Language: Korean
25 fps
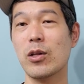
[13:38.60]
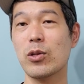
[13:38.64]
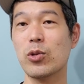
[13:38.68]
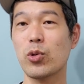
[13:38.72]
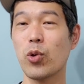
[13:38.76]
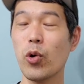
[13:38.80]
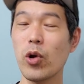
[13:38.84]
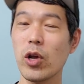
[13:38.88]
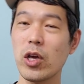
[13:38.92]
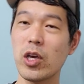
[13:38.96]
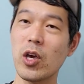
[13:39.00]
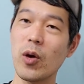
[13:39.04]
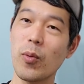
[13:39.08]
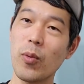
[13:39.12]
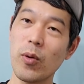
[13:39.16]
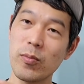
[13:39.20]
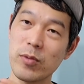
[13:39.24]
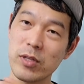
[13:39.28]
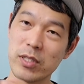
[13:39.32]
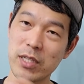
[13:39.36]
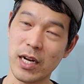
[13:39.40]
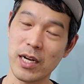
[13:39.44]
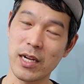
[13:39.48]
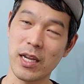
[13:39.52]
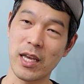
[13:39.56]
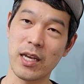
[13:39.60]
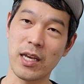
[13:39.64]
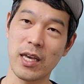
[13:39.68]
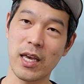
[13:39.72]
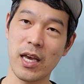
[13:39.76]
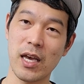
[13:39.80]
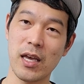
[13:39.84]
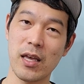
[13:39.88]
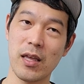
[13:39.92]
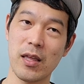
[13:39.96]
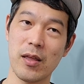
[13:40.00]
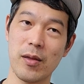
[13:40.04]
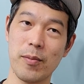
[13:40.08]
돌이켜보면 잘 된
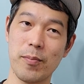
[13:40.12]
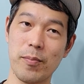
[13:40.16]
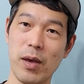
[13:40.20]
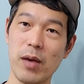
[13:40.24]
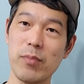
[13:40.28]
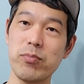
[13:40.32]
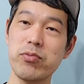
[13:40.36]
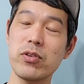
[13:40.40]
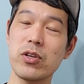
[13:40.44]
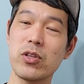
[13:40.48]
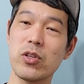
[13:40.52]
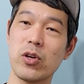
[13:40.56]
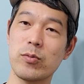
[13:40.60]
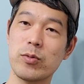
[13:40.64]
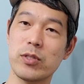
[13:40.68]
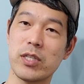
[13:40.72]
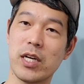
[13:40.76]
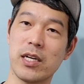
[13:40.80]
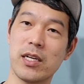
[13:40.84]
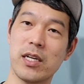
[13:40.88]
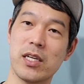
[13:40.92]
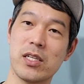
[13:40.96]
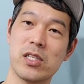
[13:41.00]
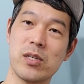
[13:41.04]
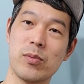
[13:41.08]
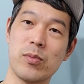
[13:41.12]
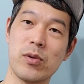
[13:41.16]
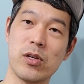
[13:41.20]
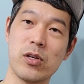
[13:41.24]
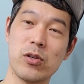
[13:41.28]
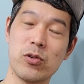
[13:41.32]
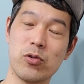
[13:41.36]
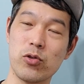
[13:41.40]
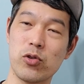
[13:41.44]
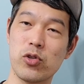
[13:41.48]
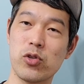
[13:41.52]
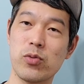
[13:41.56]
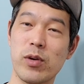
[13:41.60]
게 페북이 너무 잘
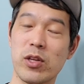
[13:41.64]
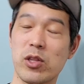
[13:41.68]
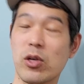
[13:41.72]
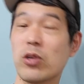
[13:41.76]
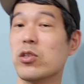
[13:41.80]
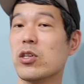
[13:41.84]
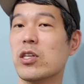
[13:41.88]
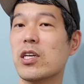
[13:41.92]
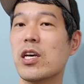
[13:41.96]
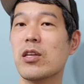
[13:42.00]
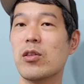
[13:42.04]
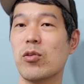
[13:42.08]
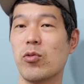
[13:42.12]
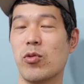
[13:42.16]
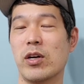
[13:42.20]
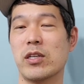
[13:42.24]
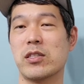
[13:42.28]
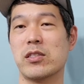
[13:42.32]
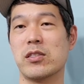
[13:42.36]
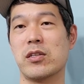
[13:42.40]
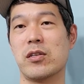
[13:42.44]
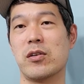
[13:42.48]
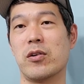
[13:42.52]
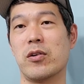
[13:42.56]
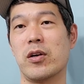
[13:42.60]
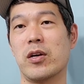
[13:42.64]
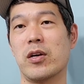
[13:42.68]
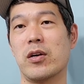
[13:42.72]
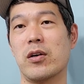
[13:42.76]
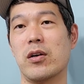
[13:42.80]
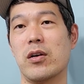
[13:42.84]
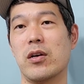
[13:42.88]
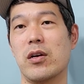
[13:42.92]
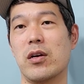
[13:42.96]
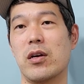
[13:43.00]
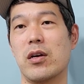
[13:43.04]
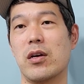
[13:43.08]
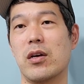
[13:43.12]
됐으면 유튜브에 더 늦게 들어왔을 거예요.
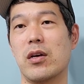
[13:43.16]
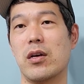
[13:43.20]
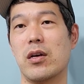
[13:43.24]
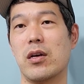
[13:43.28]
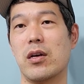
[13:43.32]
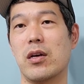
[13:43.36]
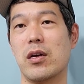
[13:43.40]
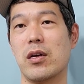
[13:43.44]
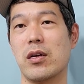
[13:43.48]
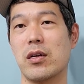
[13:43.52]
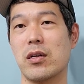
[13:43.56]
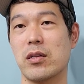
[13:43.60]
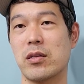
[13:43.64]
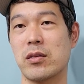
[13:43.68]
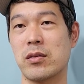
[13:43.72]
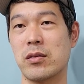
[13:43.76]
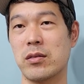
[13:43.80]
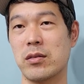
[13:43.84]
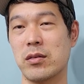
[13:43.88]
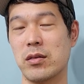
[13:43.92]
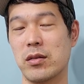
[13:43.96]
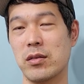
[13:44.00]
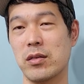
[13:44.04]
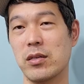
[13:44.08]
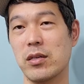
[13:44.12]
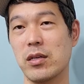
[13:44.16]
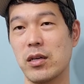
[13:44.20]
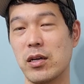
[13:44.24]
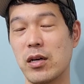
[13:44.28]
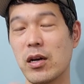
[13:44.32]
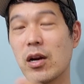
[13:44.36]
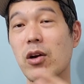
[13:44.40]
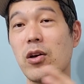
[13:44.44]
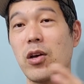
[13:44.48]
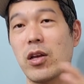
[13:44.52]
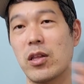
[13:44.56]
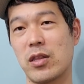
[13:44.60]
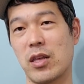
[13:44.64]
음,
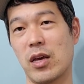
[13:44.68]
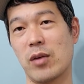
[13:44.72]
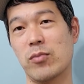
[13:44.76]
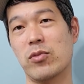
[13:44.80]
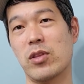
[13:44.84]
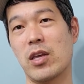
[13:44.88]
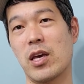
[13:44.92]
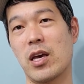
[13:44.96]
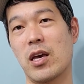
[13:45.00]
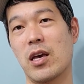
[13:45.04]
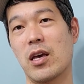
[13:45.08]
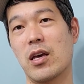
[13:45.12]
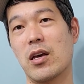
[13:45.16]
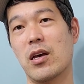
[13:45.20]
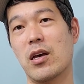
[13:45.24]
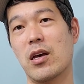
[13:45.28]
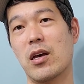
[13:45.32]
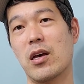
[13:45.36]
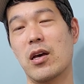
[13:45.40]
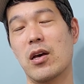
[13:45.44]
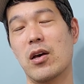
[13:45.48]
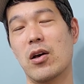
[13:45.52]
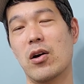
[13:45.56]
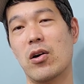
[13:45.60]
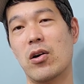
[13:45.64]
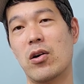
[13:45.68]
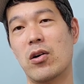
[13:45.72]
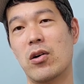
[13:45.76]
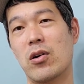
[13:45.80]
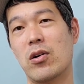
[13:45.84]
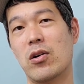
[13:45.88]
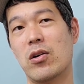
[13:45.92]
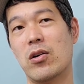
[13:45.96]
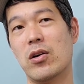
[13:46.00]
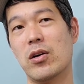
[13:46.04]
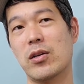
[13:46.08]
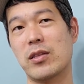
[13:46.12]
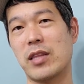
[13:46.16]
그렇기 때문에
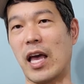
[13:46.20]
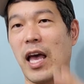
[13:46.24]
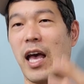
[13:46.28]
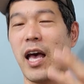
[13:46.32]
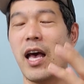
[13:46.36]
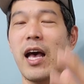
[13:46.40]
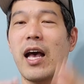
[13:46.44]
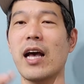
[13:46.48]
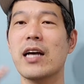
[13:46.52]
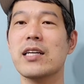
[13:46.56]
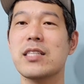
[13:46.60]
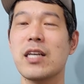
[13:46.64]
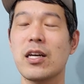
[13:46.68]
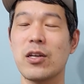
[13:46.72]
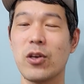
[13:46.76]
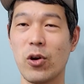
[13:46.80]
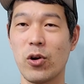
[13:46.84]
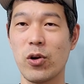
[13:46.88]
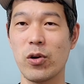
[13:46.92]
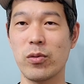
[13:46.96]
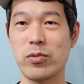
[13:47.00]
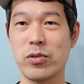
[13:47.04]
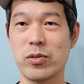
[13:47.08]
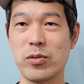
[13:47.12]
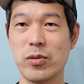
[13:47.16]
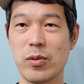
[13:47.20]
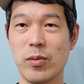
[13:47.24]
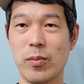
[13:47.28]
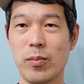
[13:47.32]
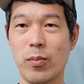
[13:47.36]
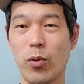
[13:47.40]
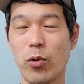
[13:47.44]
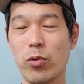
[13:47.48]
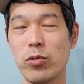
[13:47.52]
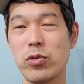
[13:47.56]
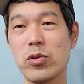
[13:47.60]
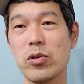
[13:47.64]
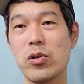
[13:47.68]
어, 항상 여러분
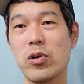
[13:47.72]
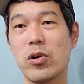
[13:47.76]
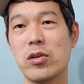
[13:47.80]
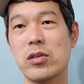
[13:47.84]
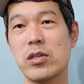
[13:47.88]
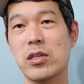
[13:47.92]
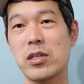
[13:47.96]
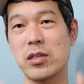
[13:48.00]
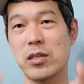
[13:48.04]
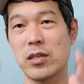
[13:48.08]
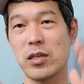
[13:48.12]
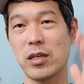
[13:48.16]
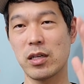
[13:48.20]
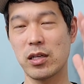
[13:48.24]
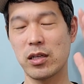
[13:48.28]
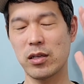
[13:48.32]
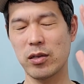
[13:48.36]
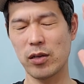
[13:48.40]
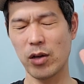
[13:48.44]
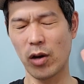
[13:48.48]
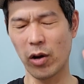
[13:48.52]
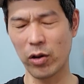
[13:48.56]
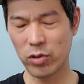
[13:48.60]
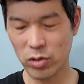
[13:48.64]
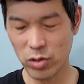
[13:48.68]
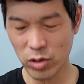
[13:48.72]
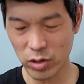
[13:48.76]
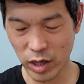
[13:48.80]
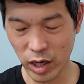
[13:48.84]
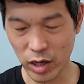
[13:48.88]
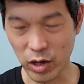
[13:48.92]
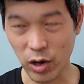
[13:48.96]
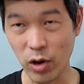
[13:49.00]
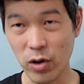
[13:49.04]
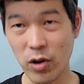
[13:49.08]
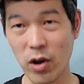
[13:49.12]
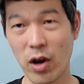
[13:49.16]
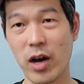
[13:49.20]
모든 거는 그, 어떤 게
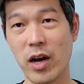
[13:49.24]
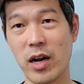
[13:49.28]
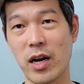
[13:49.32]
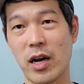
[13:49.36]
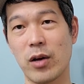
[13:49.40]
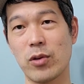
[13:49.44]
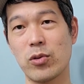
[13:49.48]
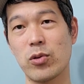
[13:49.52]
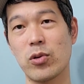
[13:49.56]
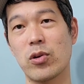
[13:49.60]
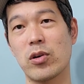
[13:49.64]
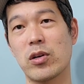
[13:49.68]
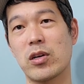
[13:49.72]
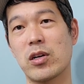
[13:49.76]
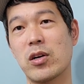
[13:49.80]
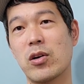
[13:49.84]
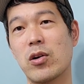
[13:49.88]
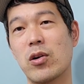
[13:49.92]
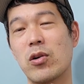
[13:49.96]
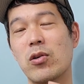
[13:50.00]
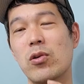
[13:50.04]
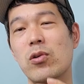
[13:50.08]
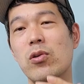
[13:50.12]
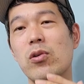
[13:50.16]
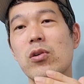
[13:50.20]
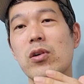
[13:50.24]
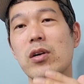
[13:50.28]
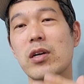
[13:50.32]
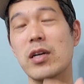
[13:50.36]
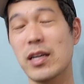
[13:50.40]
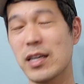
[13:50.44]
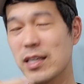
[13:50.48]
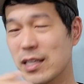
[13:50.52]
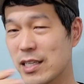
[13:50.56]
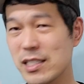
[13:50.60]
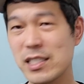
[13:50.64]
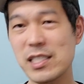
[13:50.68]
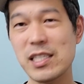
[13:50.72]
결과가 나와도 그걸로
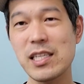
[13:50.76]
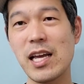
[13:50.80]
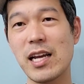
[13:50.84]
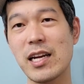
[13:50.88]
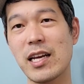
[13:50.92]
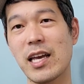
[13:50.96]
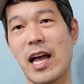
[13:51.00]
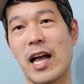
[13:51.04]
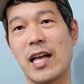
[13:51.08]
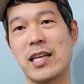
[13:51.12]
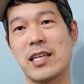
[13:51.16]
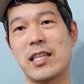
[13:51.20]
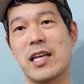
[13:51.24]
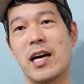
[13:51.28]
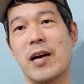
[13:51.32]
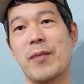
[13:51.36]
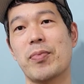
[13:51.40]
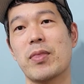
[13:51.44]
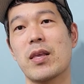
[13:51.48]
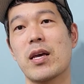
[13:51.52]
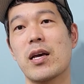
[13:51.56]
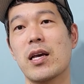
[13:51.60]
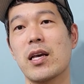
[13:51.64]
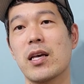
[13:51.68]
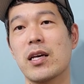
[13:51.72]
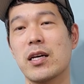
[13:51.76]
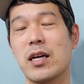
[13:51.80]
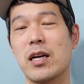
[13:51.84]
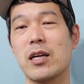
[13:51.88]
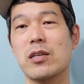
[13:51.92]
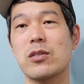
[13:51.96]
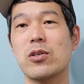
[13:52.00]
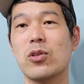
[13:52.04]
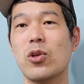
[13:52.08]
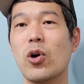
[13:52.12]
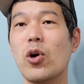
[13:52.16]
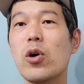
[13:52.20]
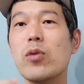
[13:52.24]
끝이 나는 게 아니다.
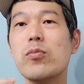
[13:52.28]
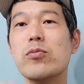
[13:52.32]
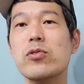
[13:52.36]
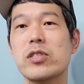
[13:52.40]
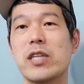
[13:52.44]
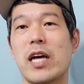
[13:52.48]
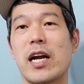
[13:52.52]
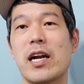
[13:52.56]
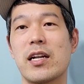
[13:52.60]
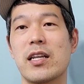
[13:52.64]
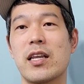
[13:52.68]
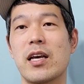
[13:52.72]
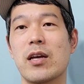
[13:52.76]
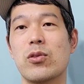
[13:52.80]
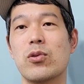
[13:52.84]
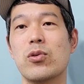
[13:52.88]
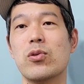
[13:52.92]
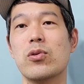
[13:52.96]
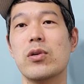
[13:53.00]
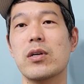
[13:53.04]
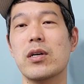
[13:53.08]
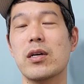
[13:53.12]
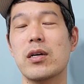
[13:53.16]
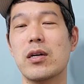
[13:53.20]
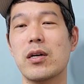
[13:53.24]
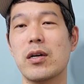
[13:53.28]
그래서 너무 잘 돼도